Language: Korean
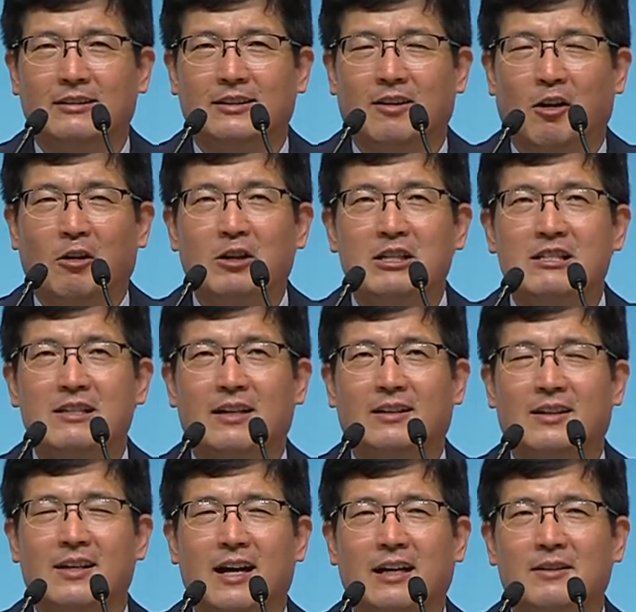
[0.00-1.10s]
어린 신앙일
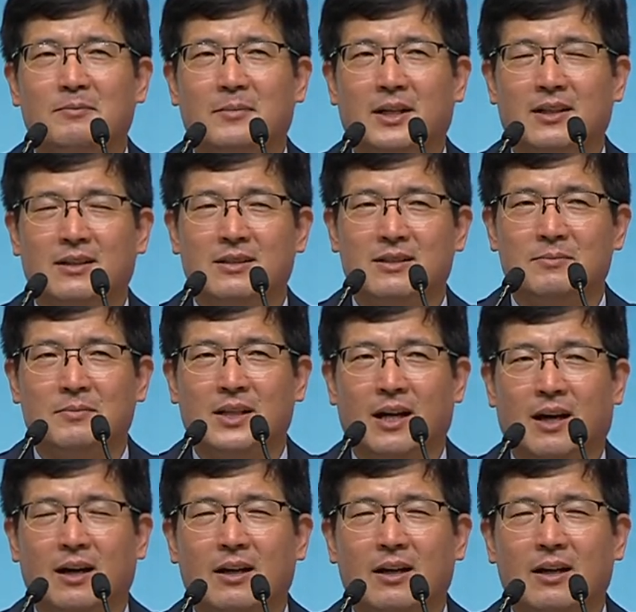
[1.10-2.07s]
때 하는 말이 있습니다.